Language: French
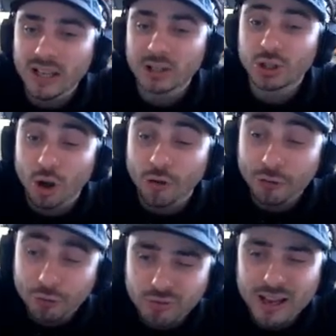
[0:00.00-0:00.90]
de
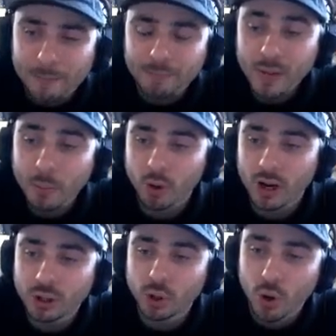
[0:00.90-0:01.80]
s'enfuir pour
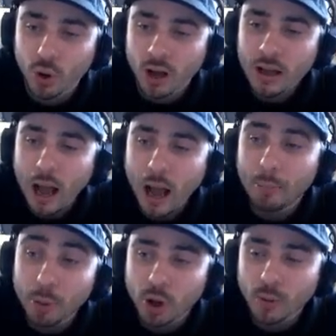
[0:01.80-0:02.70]
Lento, euh, un
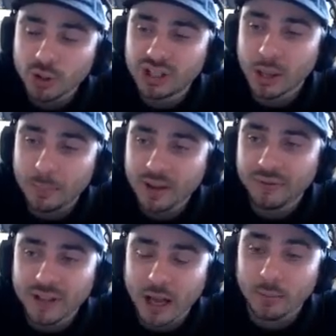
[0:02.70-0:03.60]
peu comme une TP
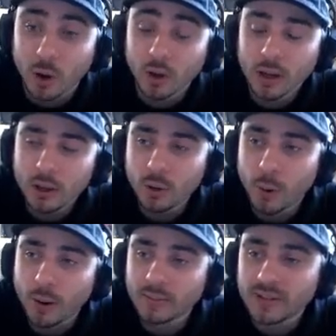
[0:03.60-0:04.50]
finalement. Le
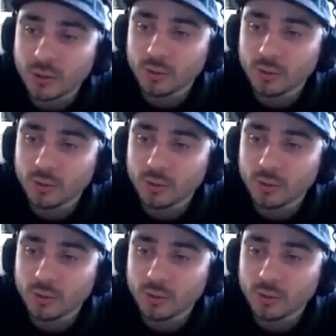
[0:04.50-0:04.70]
problème, c'est qu'une